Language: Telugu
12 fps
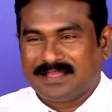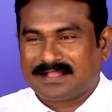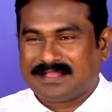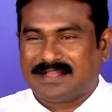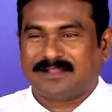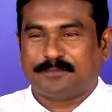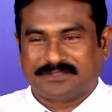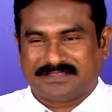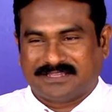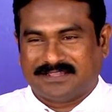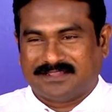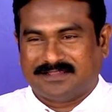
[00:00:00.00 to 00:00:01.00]

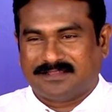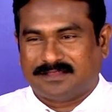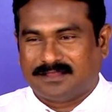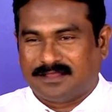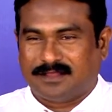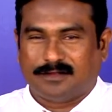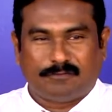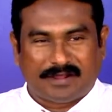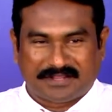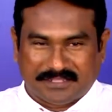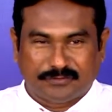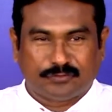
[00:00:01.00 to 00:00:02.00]
కాకపోతే
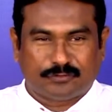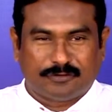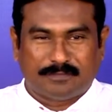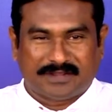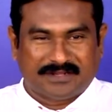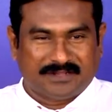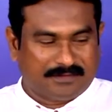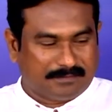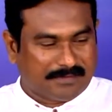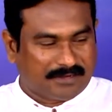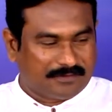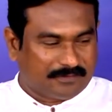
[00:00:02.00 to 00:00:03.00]
వారికి ఎందుకో మరి
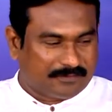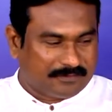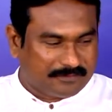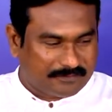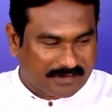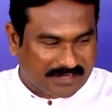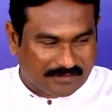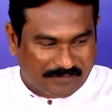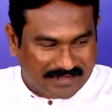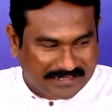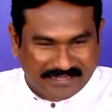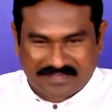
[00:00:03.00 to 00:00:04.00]
మనం
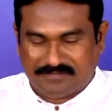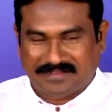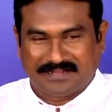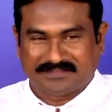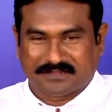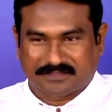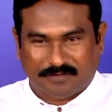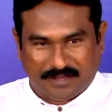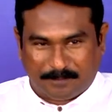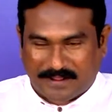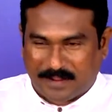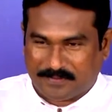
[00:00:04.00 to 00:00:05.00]
వాళ్ళ ఇంటికి వెళ్ళిన తర్వాత
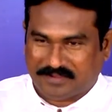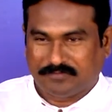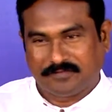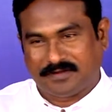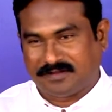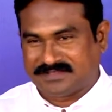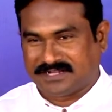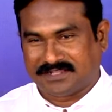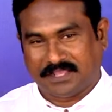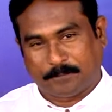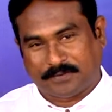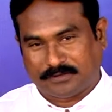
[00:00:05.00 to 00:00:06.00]
వాళ్ళ పాపకి వివాహం
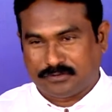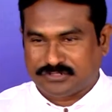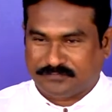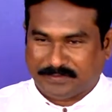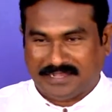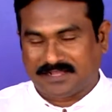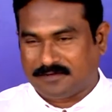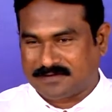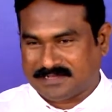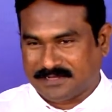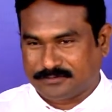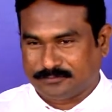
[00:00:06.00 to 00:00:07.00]
జరిగింది ఎప్పటి నుంచో పెళ్లి
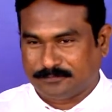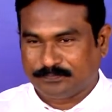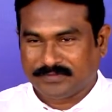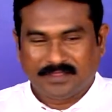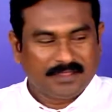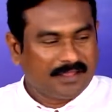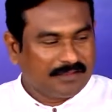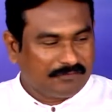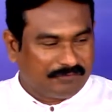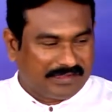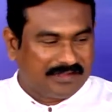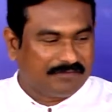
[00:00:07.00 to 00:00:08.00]
కావట్లేదు
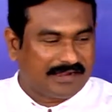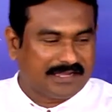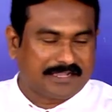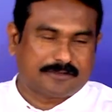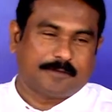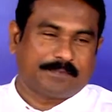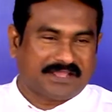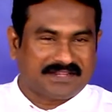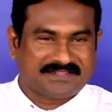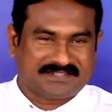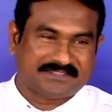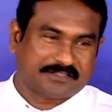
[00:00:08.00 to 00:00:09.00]
వెళ్ళి వాళ్ళ ఇంట్లో ప్రేయర్
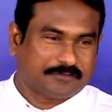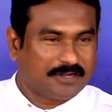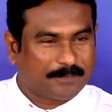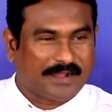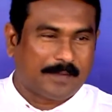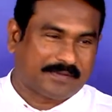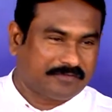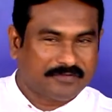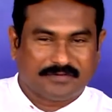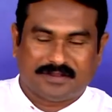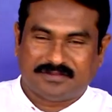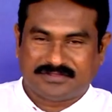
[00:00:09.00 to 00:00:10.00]
చేసిన తర్వాత వాళ్ళ పాపకి
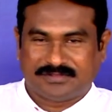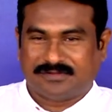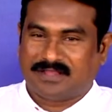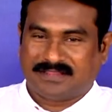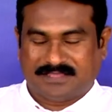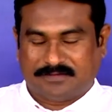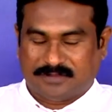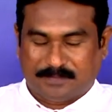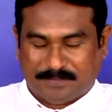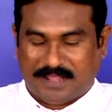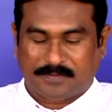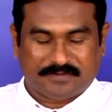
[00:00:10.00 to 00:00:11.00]
వివాహం అదే వాళ్ళ
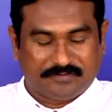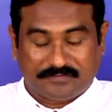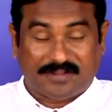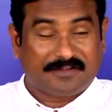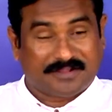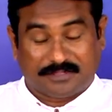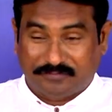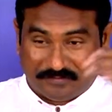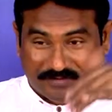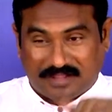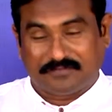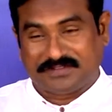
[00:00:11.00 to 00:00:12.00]
పాపకి వివాహం కాదు
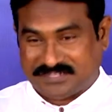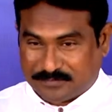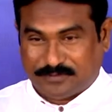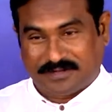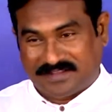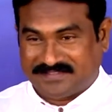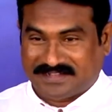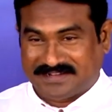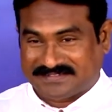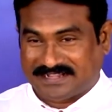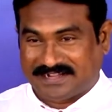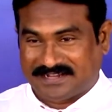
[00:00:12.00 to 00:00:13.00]
వివాహ విషయంలోనే జరిగిన
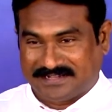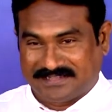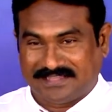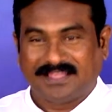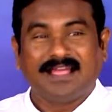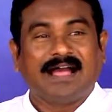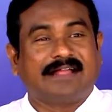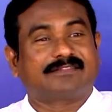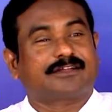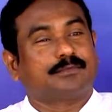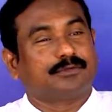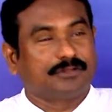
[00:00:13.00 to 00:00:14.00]
సంఘటన ఇది
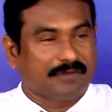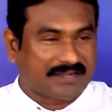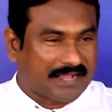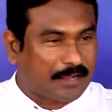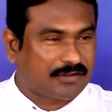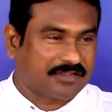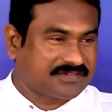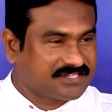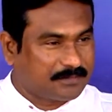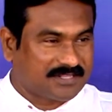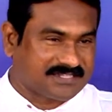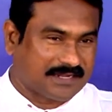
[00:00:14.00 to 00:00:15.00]
అంతకుముందు వారి ఆరోగ్య
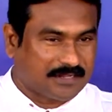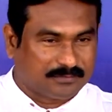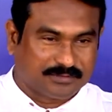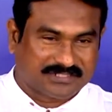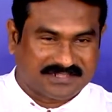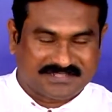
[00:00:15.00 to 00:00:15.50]
విషయంలో చాలా అద్భుతాలు